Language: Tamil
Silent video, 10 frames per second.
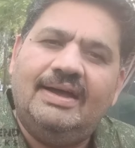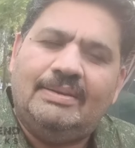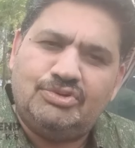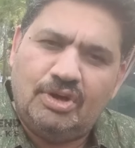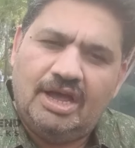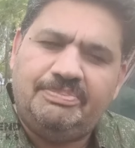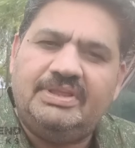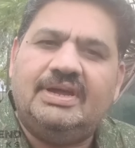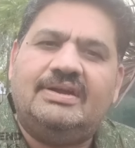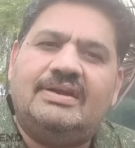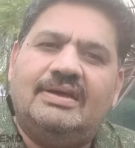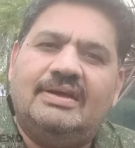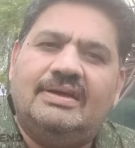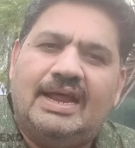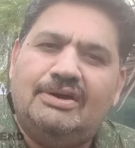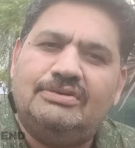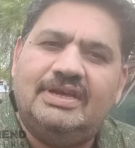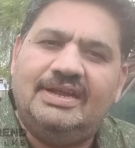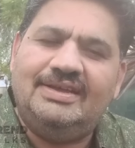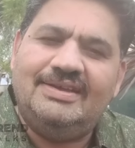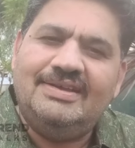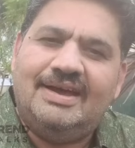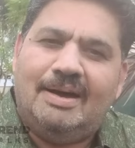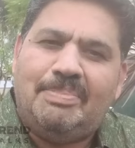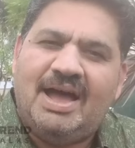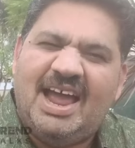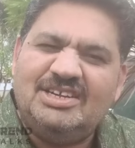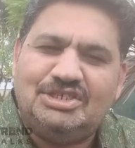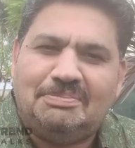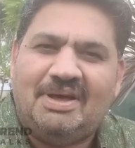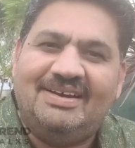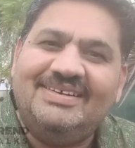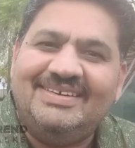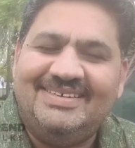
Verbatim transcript: ஐம் ஸோ ஹாப்பி தட் நானும் சரி அப்பா அண்ட் சித்தப்பாங்